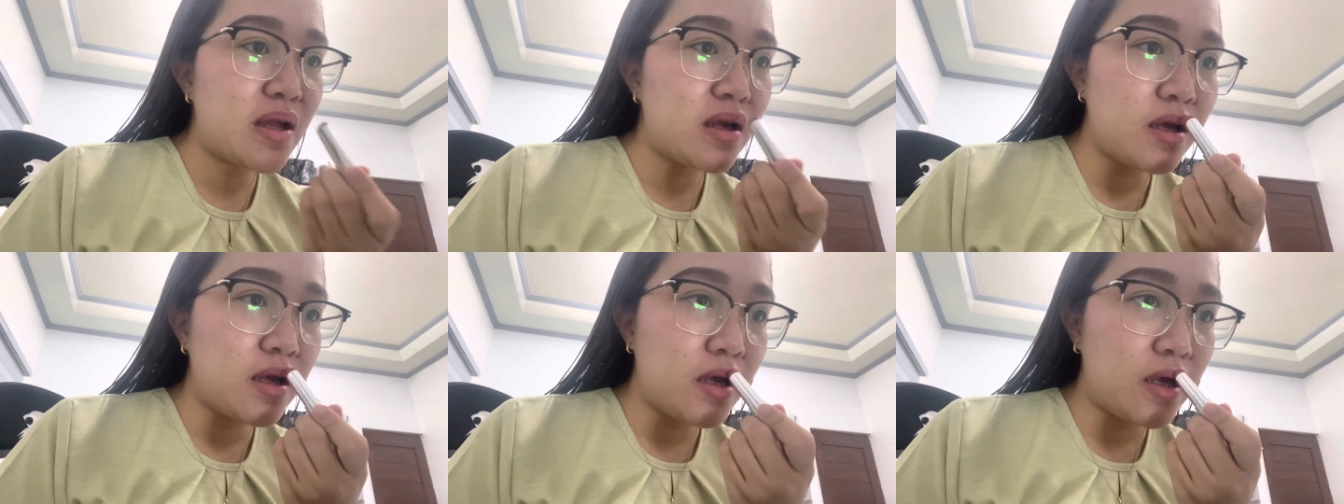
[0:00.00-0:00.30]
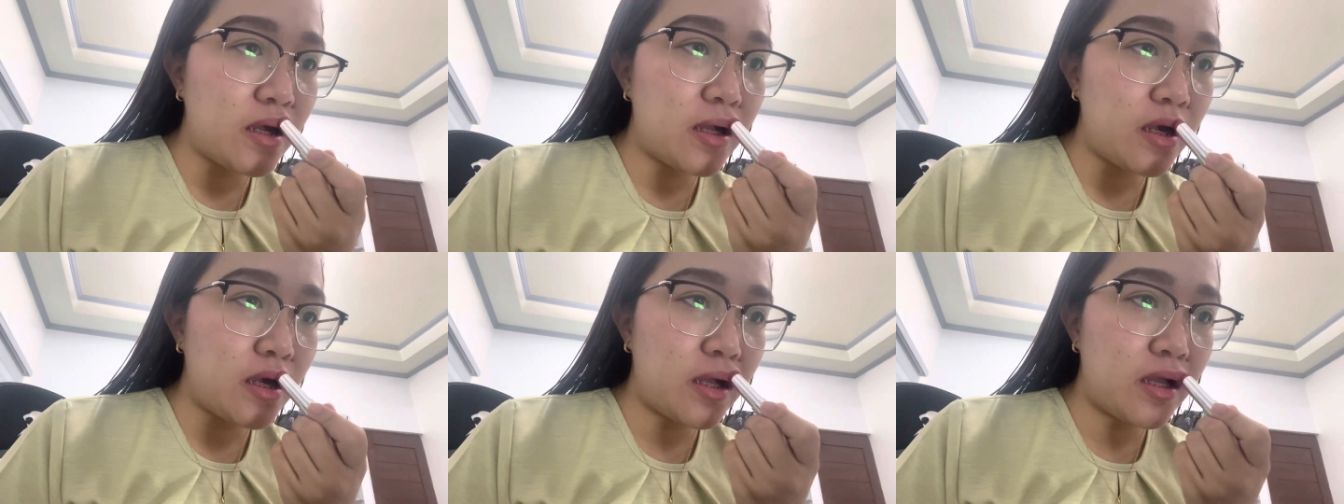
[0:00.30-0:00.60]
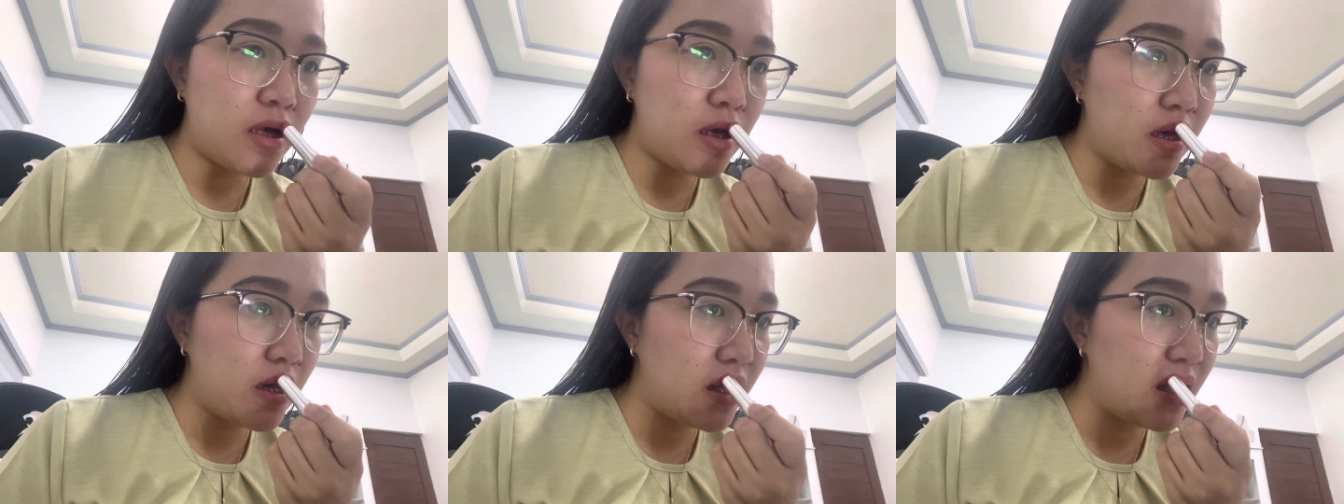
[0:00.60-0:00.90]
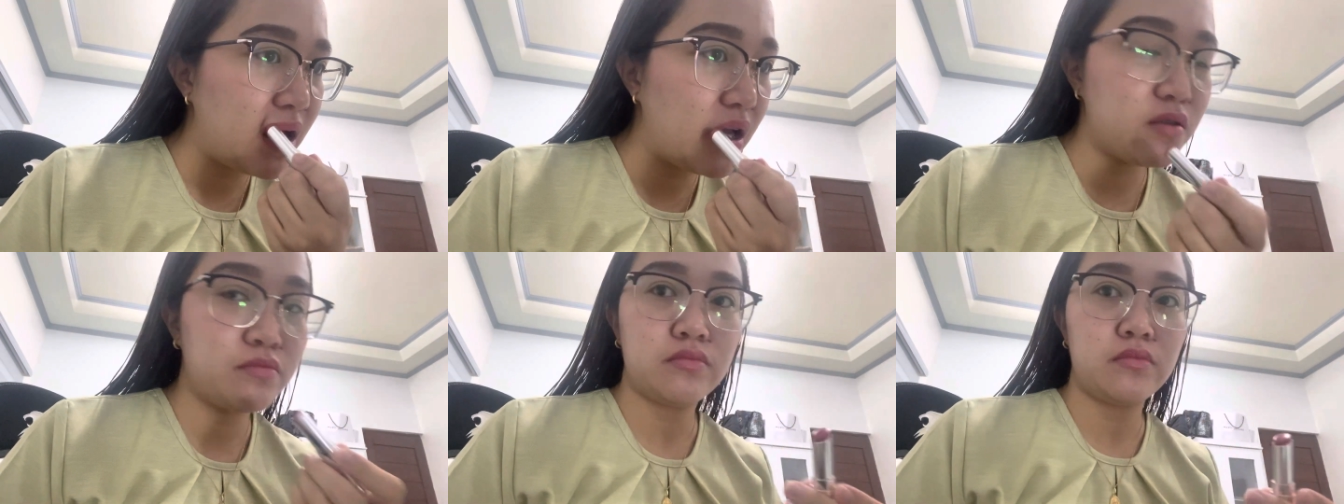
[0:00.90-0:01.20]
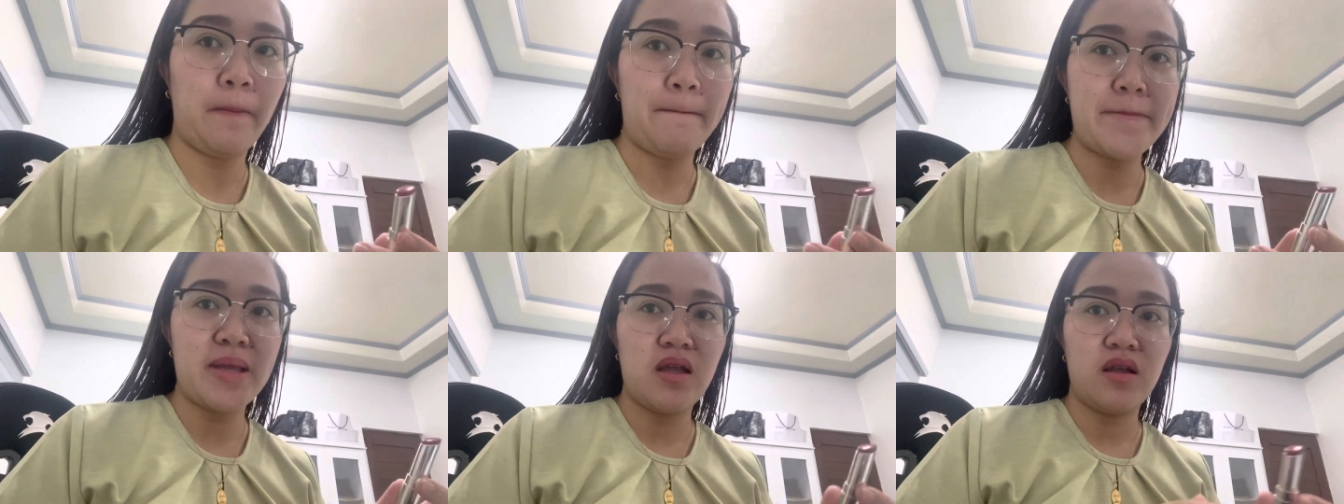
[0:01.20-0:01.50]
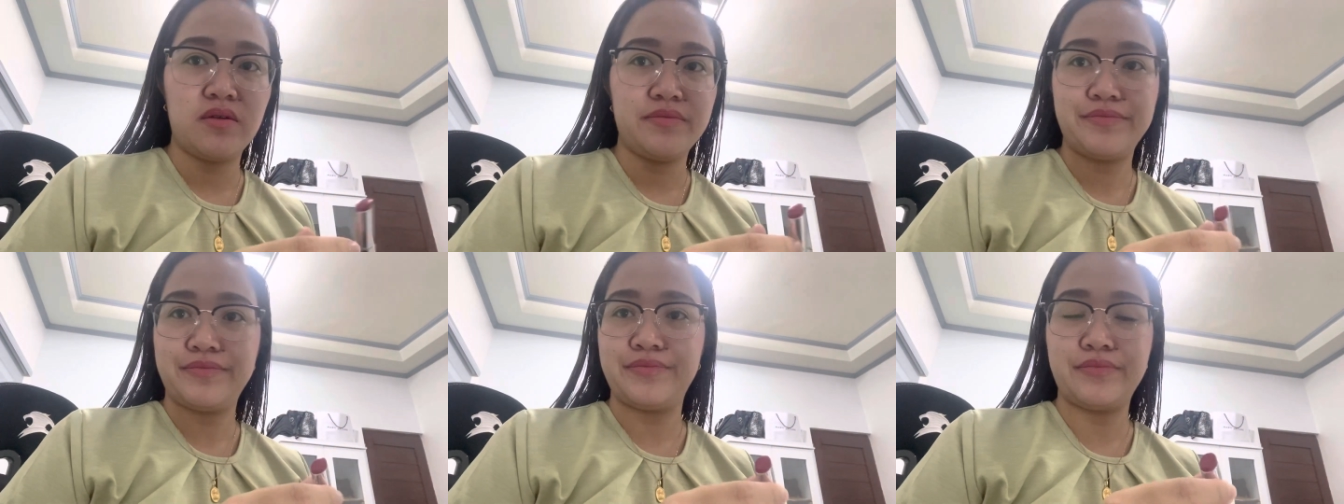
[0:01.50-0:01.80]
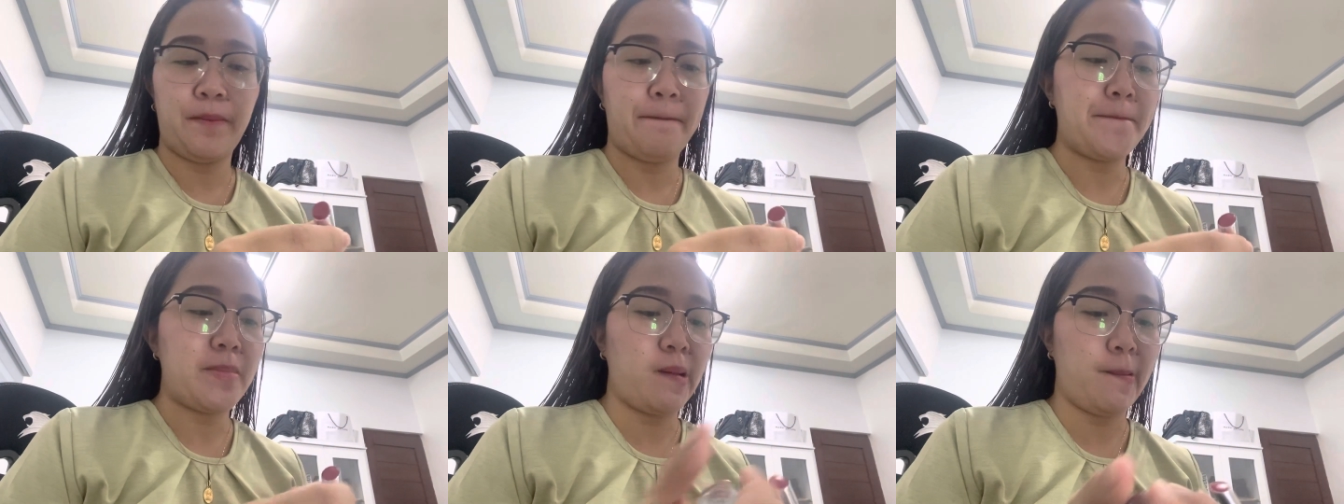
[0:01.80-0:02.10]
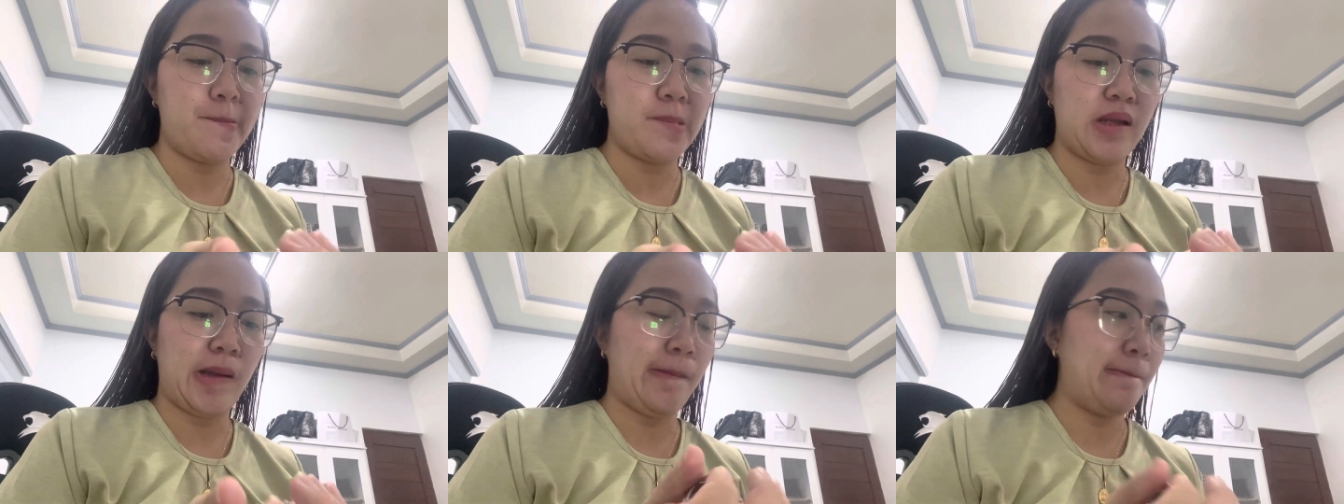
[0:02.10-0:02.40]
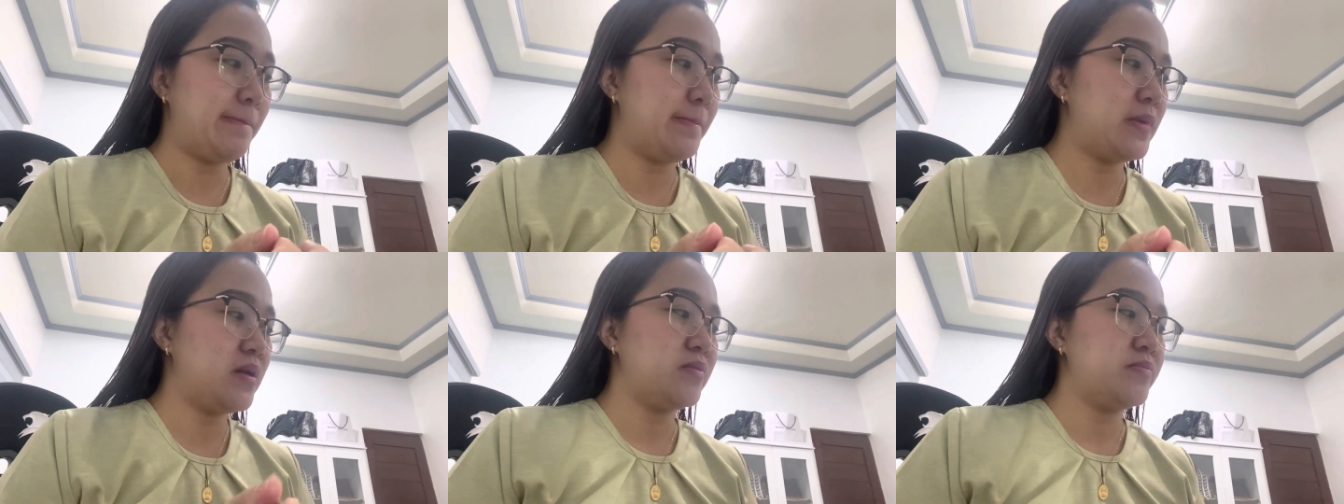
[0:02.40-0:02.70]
Poshbox. Check nyo na lang sila sa